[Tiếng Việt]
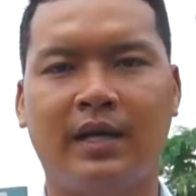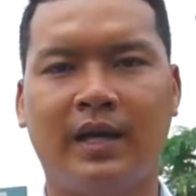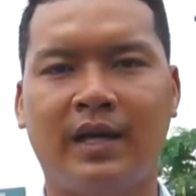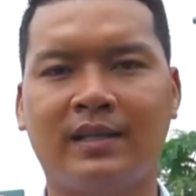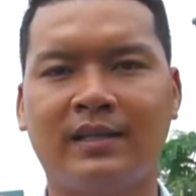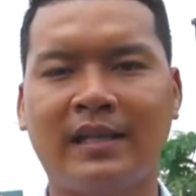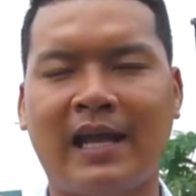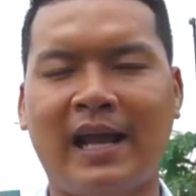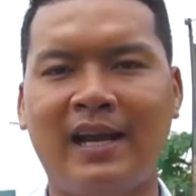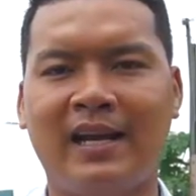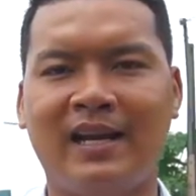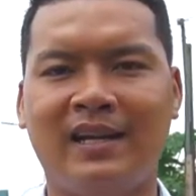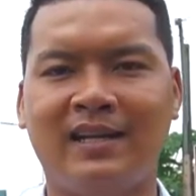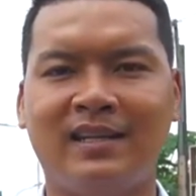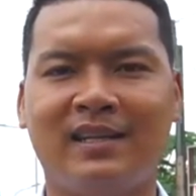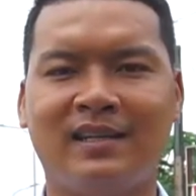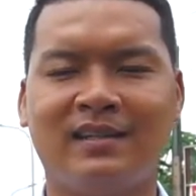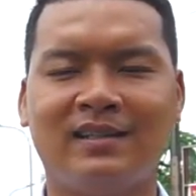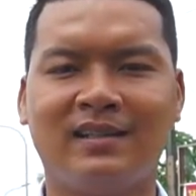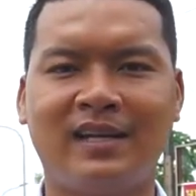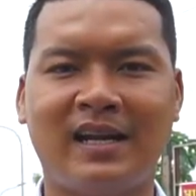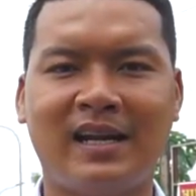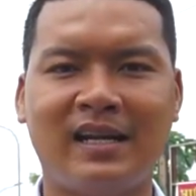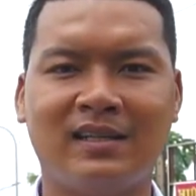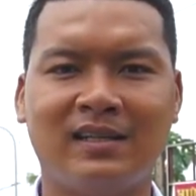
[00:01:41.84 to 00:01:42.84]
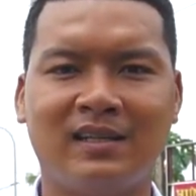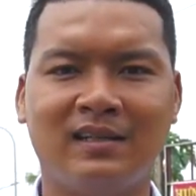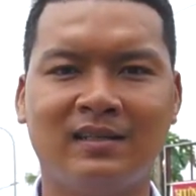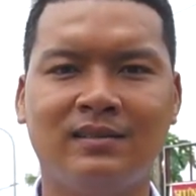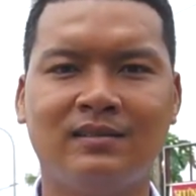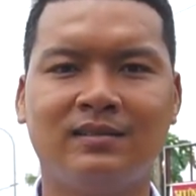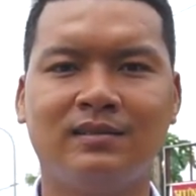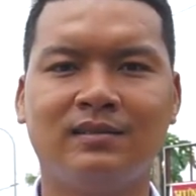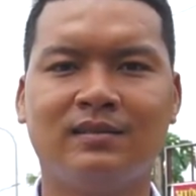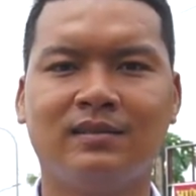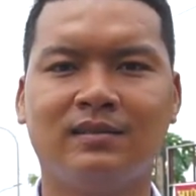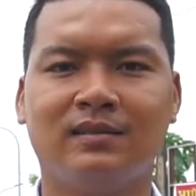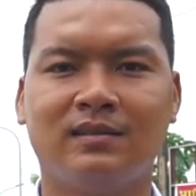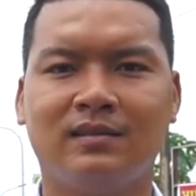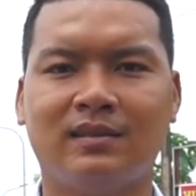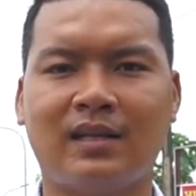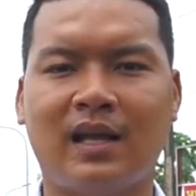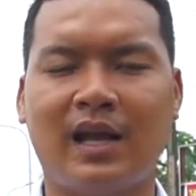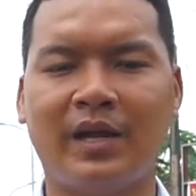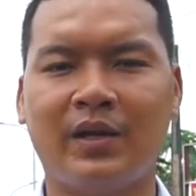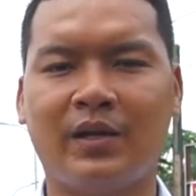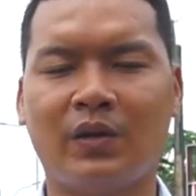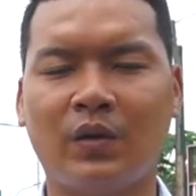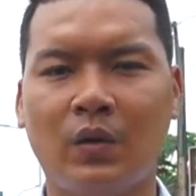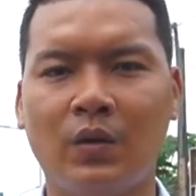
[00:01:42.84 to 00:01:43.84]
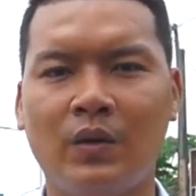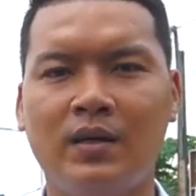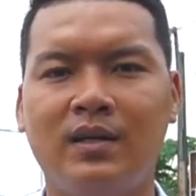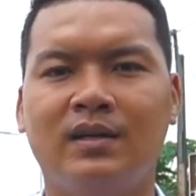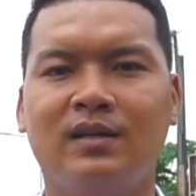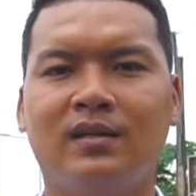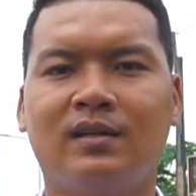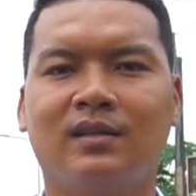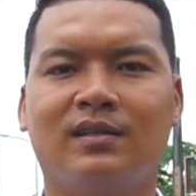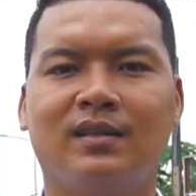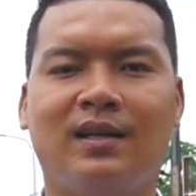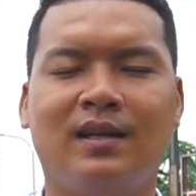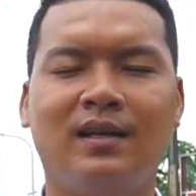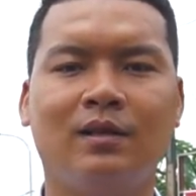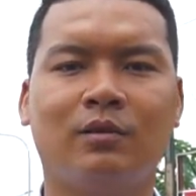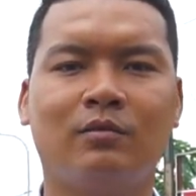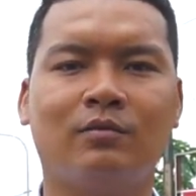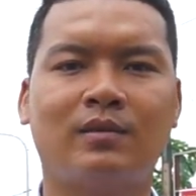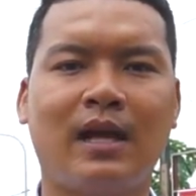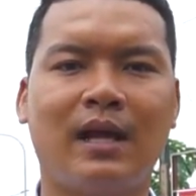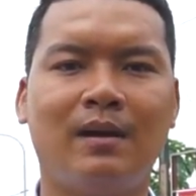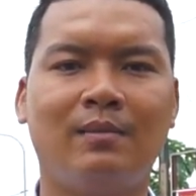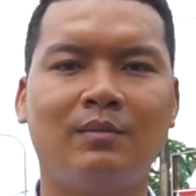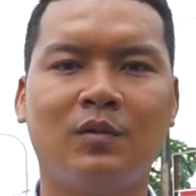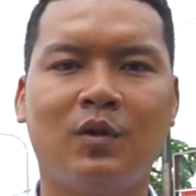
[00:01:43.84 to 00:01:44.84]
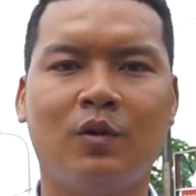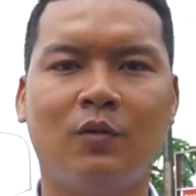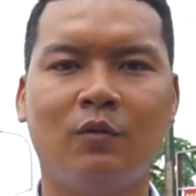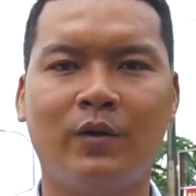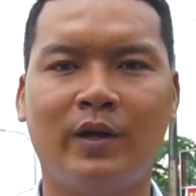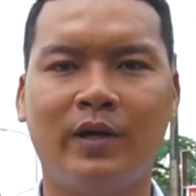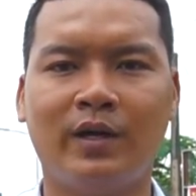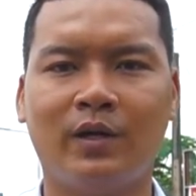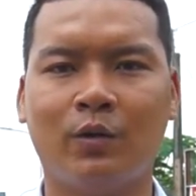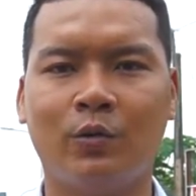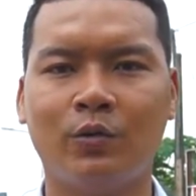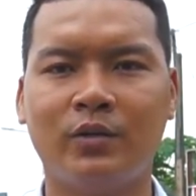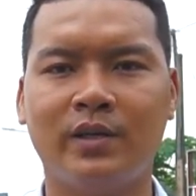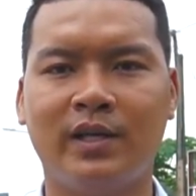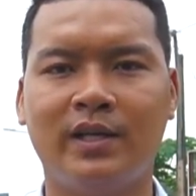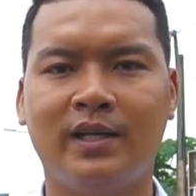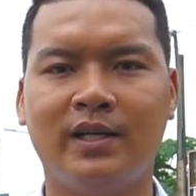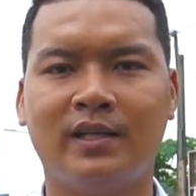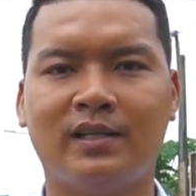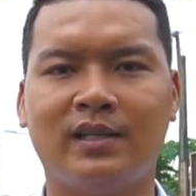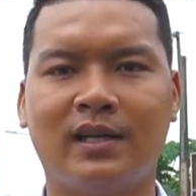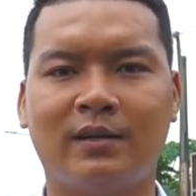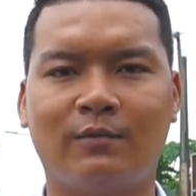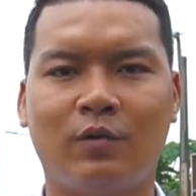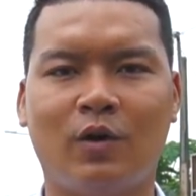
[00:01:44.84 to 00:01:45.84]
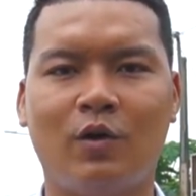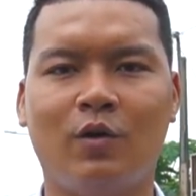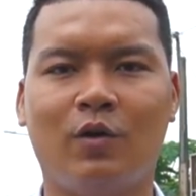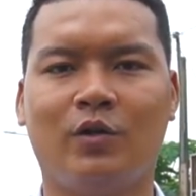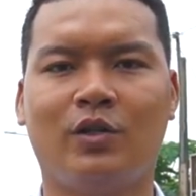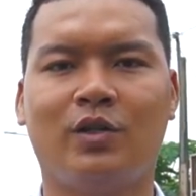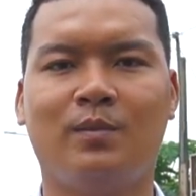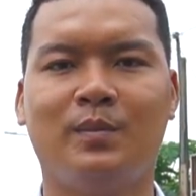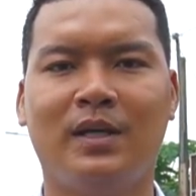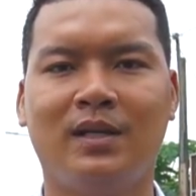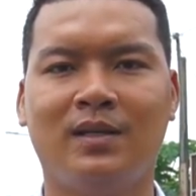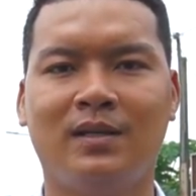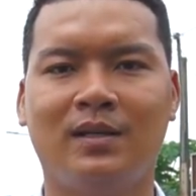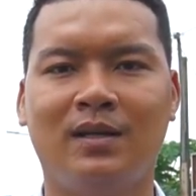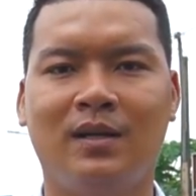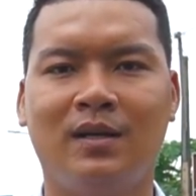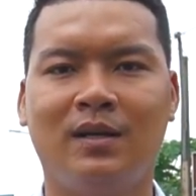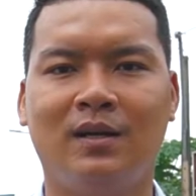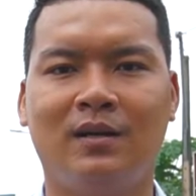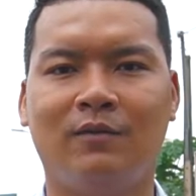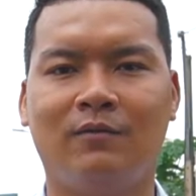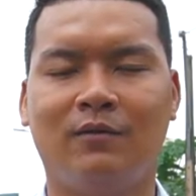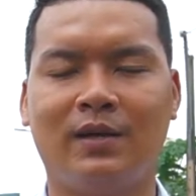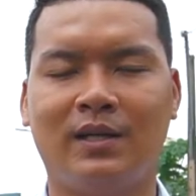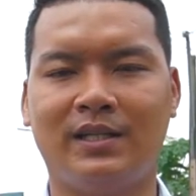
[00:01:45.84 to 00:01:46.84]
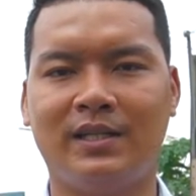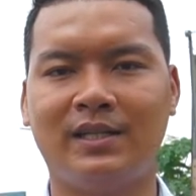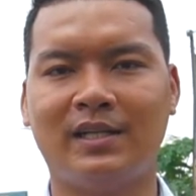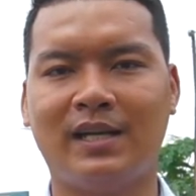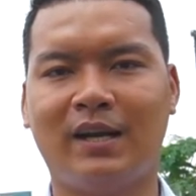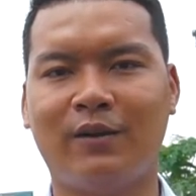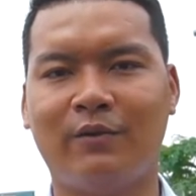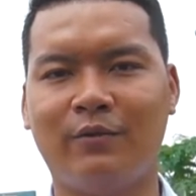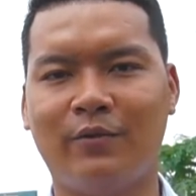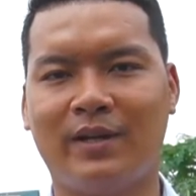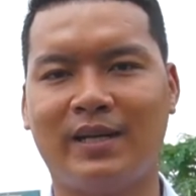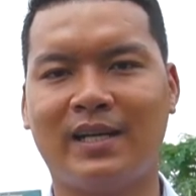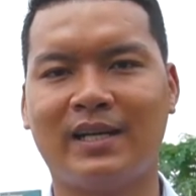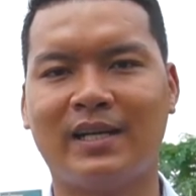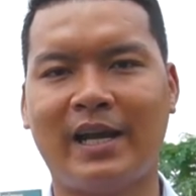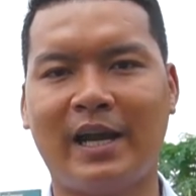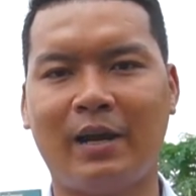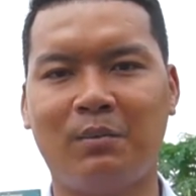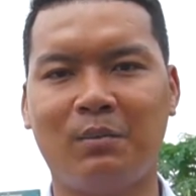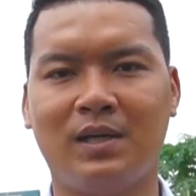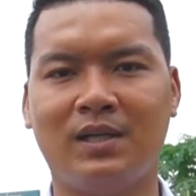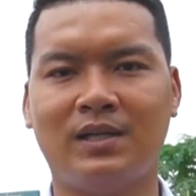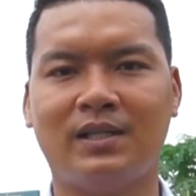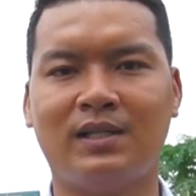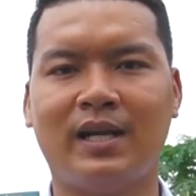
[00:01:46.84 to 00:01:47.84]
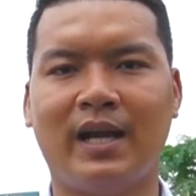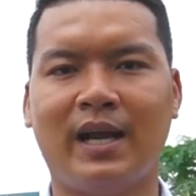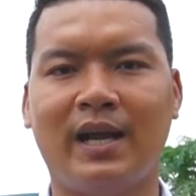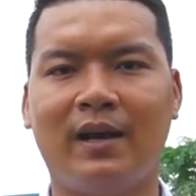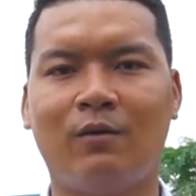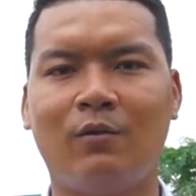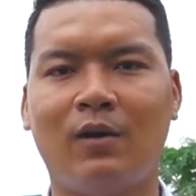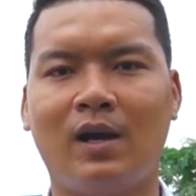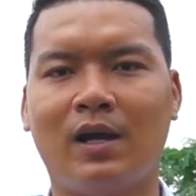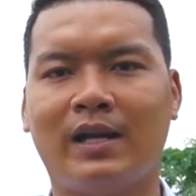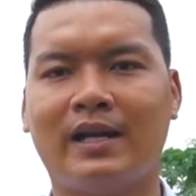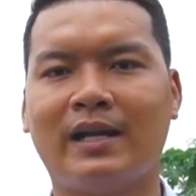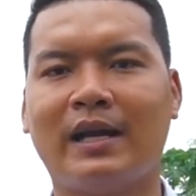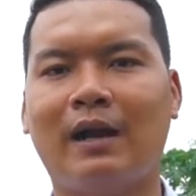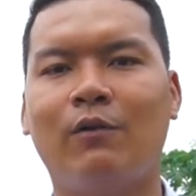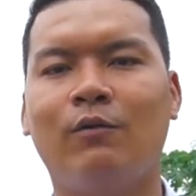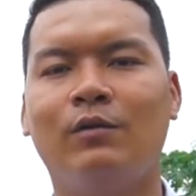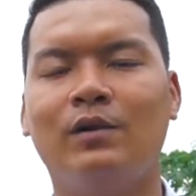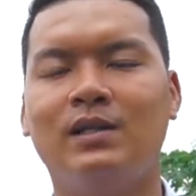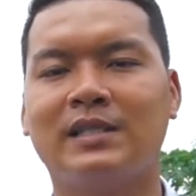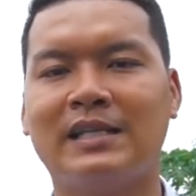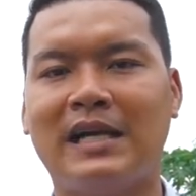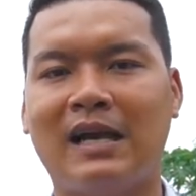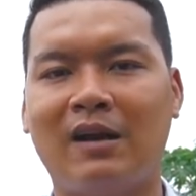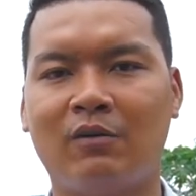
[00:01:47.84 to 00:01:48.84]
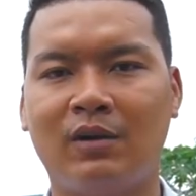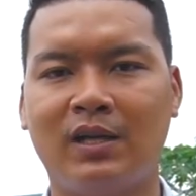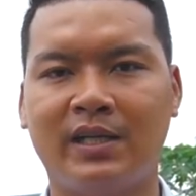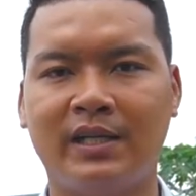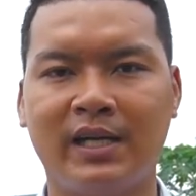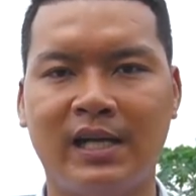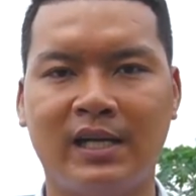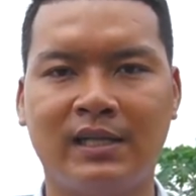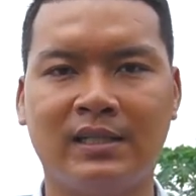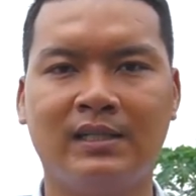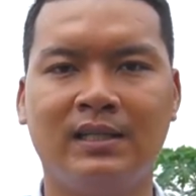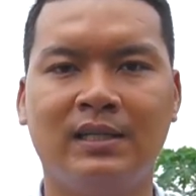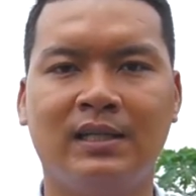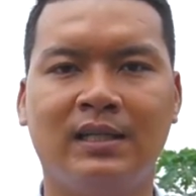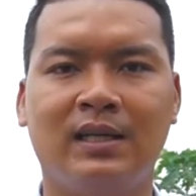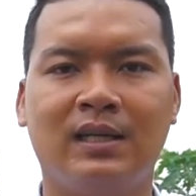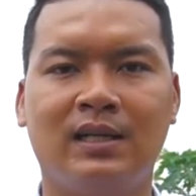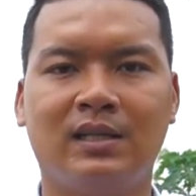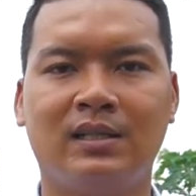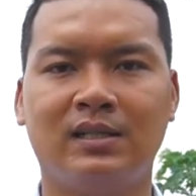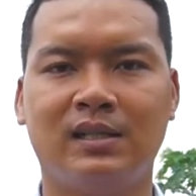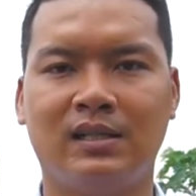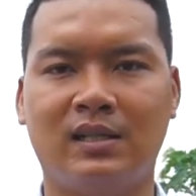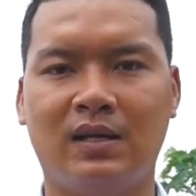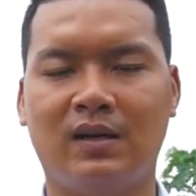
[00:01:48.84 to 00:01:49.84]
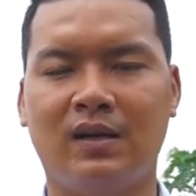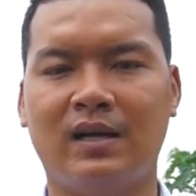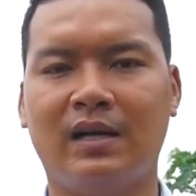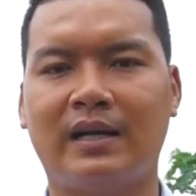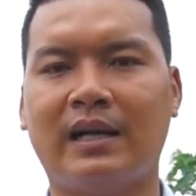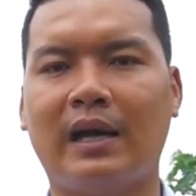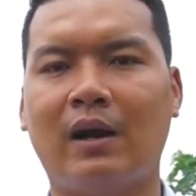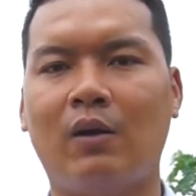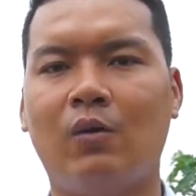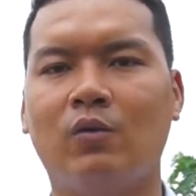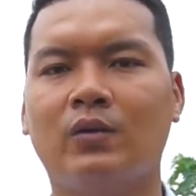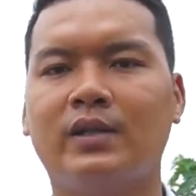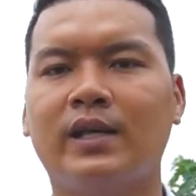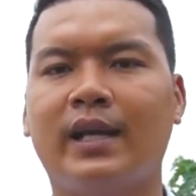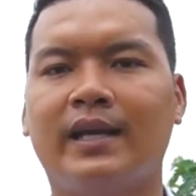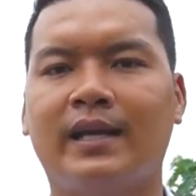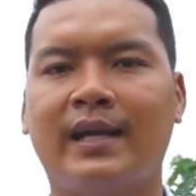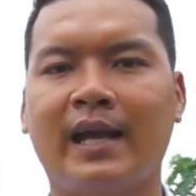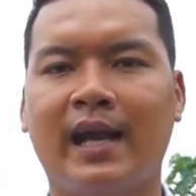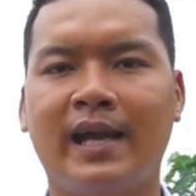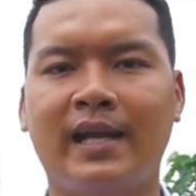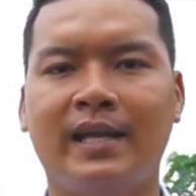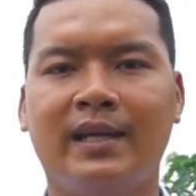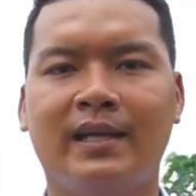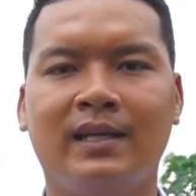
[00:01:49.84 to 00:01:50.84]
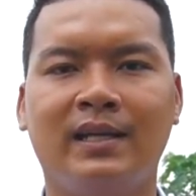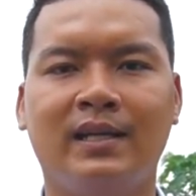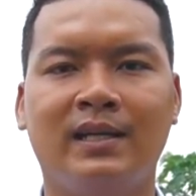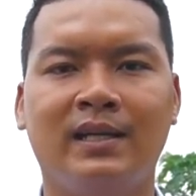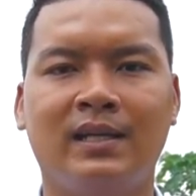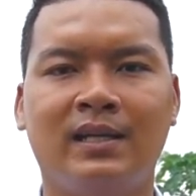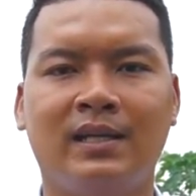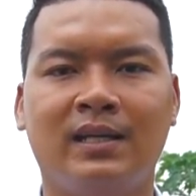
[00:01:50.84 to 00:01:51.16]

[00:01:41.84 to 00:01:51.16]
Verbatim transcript: Hiện tại là Nhân đang đứng tại cuối đường tỉnh lộ tám của huyện Củ Chi, thành phố Hồ Chí Minh. Và chỉ cần người khách hàng mình chạy qua cái cầu phía sau lưng Nhân, được gọi là cầu Thầy Cai.